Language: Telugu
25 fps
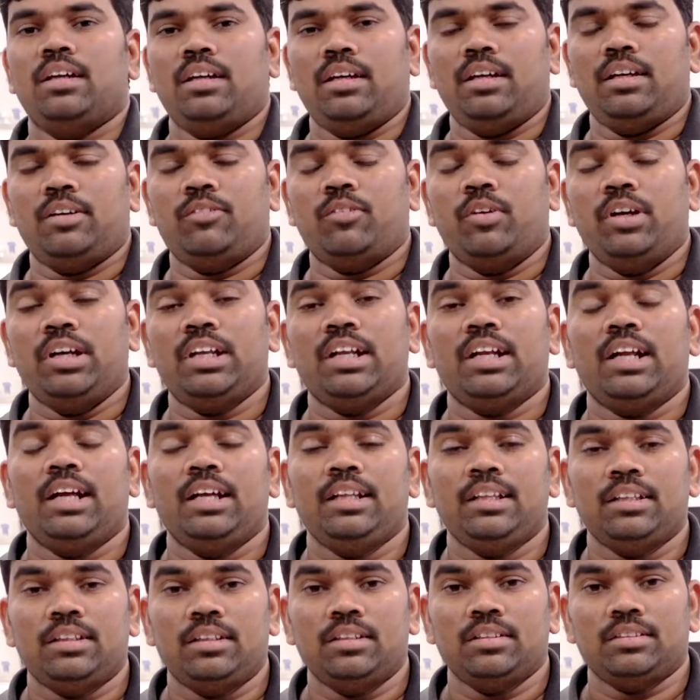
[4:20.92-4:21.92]
ఈ ట్వంటీ
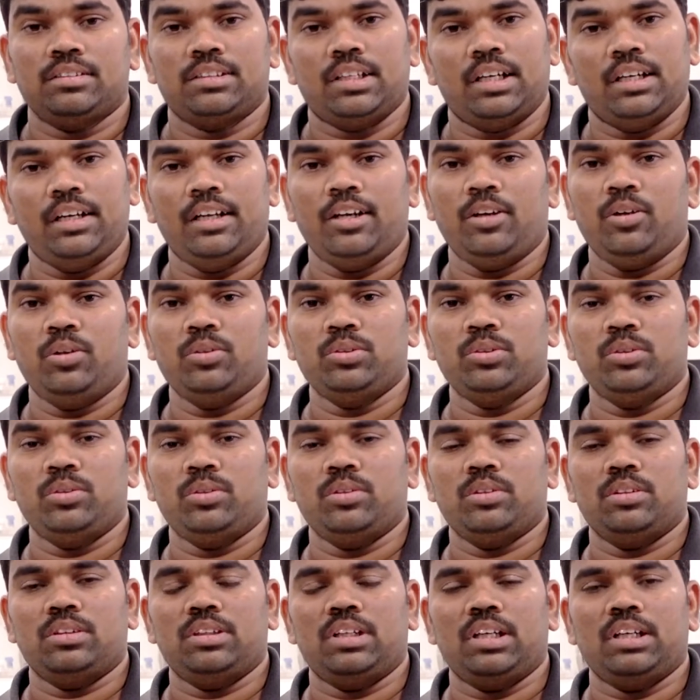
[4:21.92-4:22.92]
నైన్త్ సండే రోజు
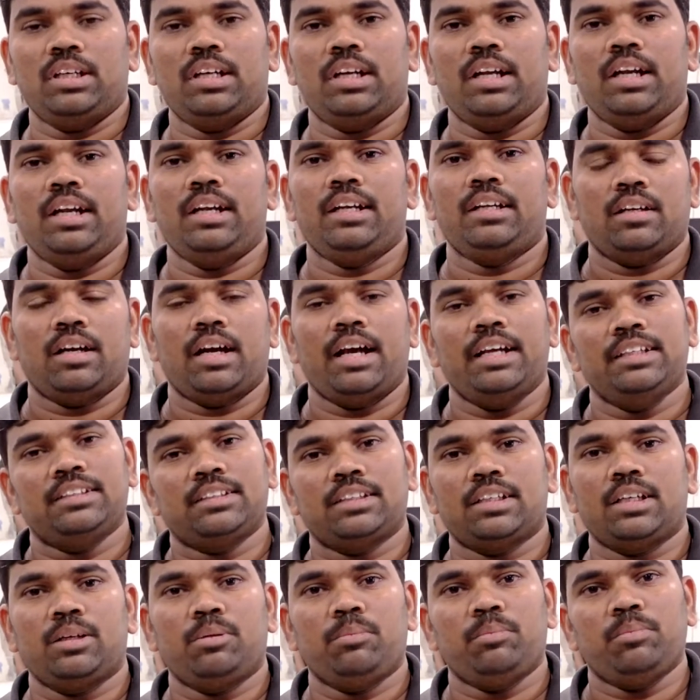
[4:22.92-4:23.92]
ద గ్రేట్ ఐస్
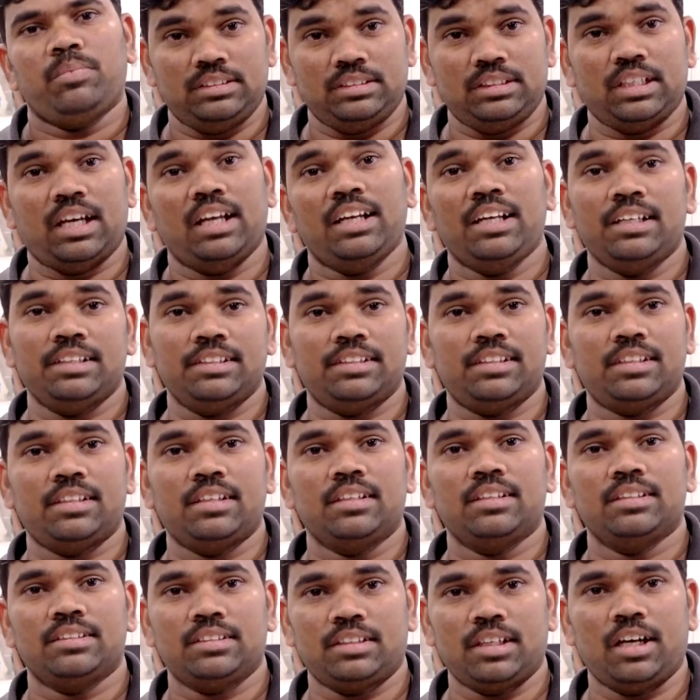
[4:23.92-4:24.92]
క్రీమ్ ఛాలెంజ్
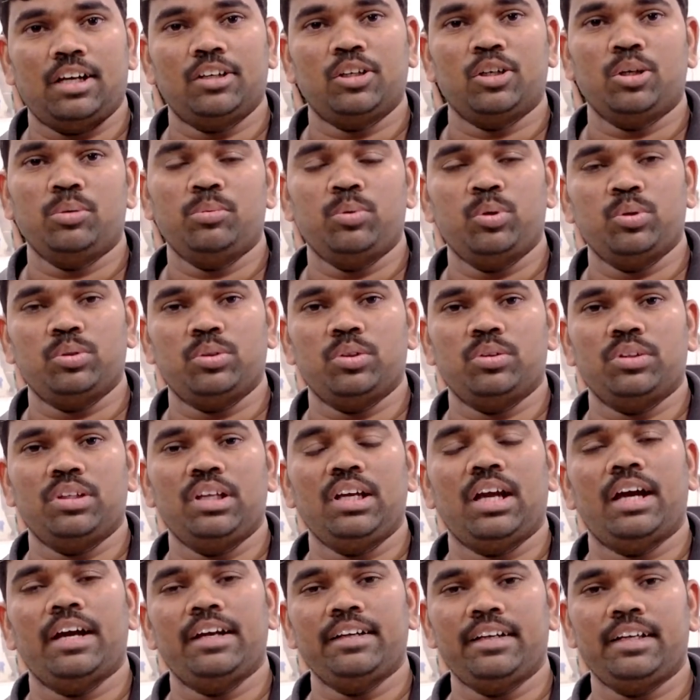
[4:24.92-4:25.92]
స్టార్ట్ అవబోతుంది
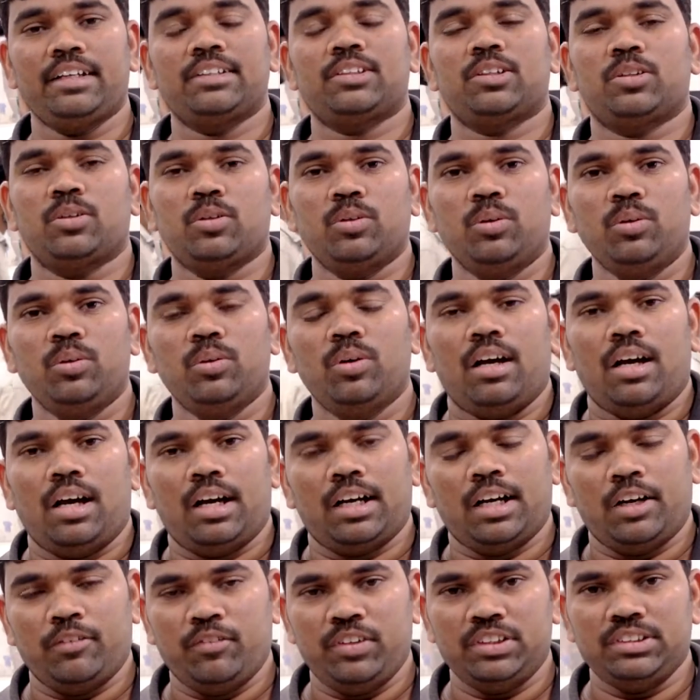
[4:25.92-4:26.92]
హైటెక్స్లో
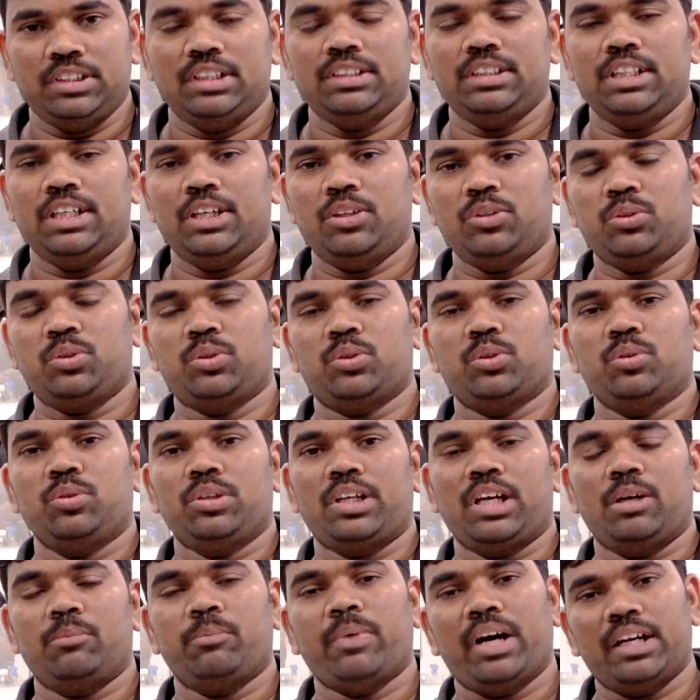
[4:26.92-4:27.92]
అక్కడ విజిట్ చేయొచ్చు
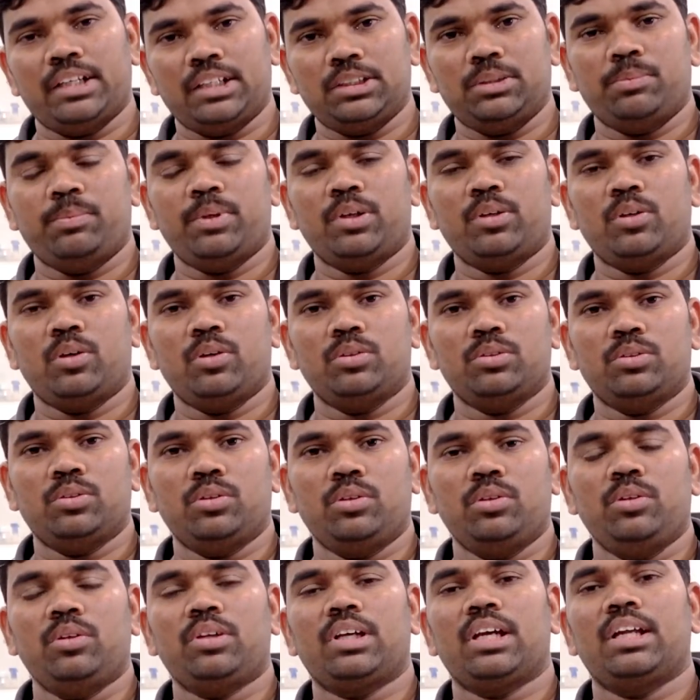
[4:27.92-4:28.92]
యూ కెన్ పార్టిసిపేట్ ఆల్సో
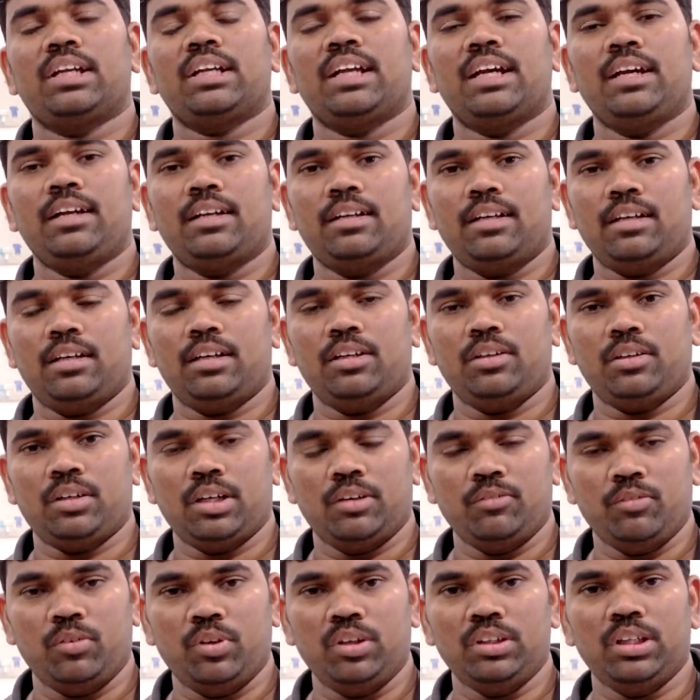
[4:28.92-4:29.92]
యూ కెన్ గెట్ uh, యూ
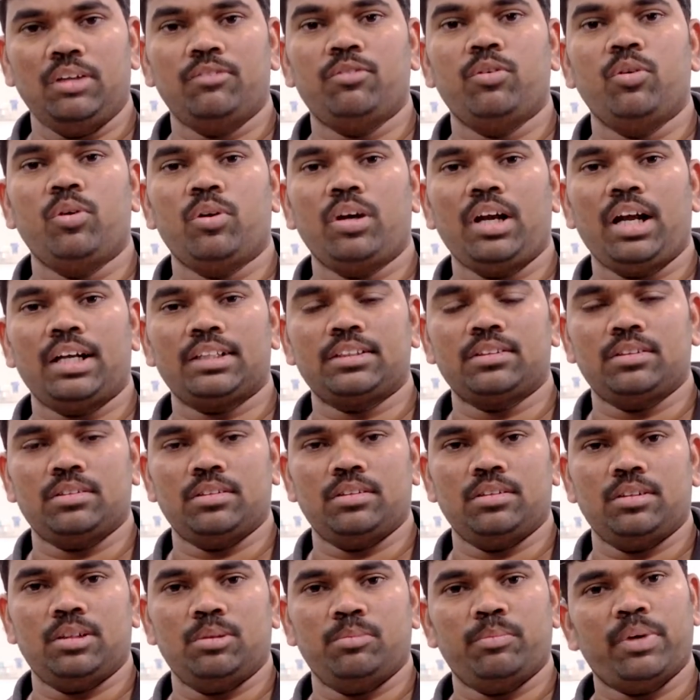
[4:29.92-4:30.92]
కెన్ ఓన్ ద ఫోర్ ల్యాక్స్
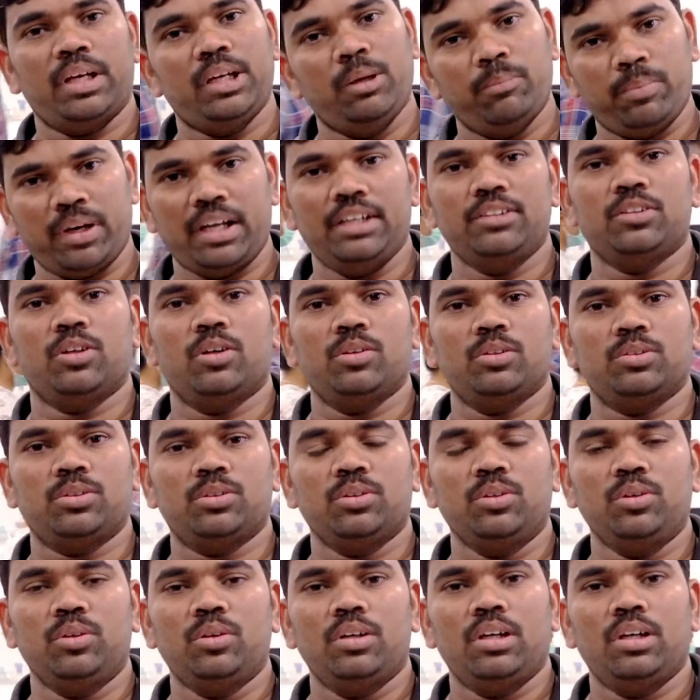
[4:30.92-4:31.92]
uh, మనీ ప్రైజ్ ఆల్సో